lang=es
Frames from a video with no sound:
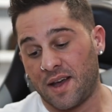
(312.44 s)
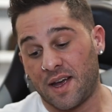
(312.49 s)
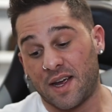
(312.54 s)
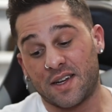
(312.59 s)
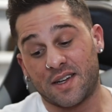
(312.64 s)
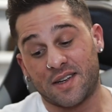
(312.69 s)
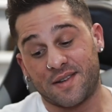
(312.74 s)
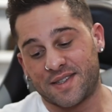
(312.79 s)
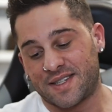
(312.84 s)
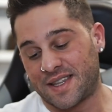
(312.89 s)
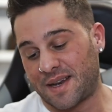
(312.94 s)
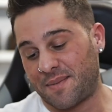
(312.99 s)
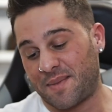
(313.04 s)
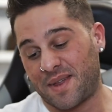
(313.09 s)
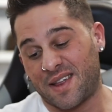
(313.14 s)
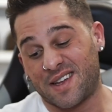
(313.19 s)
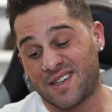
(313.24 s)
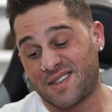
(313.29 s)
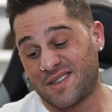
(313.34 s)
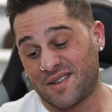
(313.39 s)
eh,
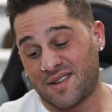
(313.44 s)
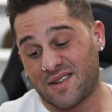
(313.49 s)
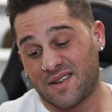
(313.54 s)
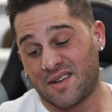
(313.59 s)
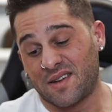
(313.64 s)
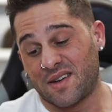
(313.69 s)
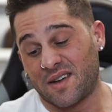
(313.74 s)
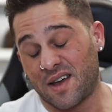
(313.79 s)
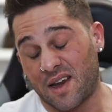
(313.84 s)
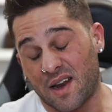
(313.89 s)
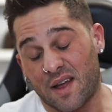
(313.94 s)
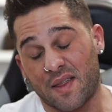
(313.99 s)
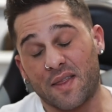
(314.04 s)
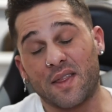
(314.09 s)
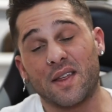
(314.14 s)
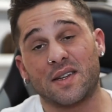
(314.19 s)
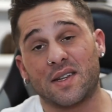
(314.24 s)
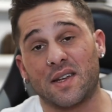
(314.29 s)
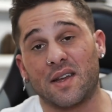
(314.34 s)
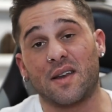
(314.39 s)
extremidades
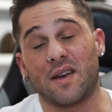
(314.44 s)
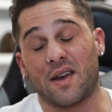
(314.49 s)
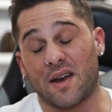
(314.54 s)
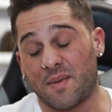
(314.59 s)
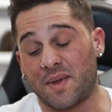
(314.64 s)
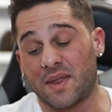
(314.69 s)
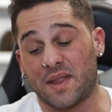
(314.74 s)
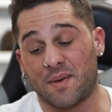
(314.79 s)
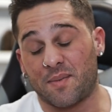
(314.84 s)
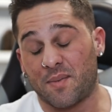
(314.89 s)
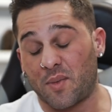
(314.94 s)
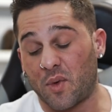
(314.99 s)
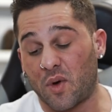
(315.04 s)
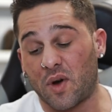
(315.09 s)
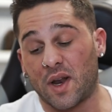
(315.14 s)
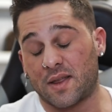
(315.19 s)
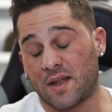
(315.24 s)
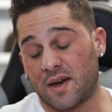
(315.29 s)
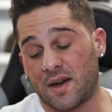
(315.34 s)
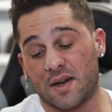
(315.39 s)
grandes, que realmente
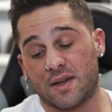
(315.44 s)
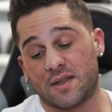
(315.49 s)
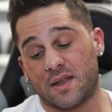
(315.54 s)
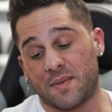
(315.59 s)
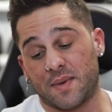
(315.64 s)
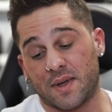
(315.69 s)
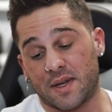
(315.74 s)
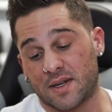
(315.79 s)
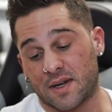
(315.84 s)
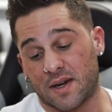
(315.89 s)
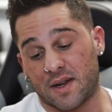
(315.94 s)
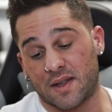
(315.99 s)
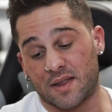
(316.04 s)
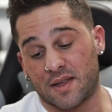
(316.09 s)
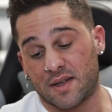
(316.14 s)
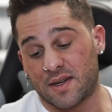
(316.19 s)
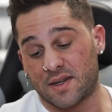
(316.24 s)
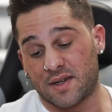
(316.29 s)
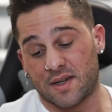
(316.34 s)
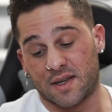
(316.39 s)
mola tener las extremidades
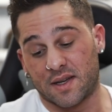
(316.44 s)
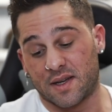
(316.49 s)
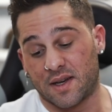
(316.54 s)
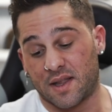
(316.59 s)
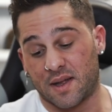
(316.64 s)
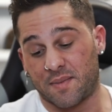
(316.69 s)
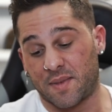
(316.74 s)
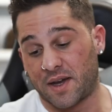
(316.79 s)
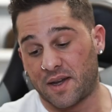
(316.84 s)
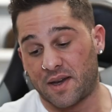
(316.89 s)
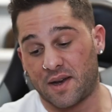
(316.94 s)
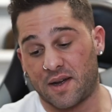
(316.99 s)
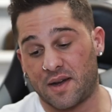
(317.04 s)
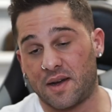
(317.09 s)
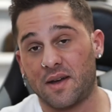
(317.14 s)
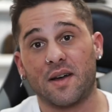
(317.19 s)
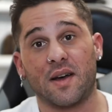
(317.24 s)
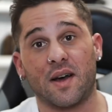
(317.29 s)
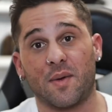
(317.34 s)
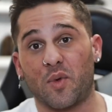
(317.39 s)
grandes, así que nada más viene
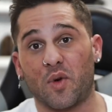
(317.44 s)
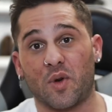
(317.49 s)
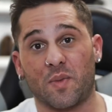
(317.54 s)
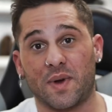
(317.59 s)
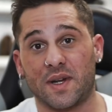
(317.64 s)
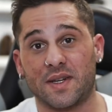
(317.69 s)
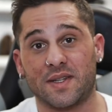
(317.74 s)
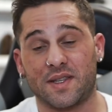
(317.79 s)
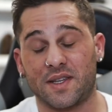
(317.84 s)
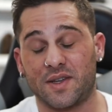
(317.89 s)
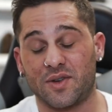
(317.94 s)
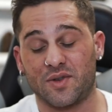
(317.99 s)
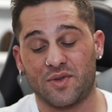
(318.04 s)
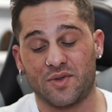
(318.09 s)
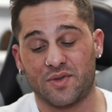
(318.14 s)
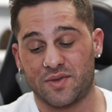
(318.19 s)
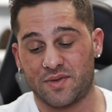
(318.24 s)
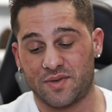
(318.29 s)
a por más, tío.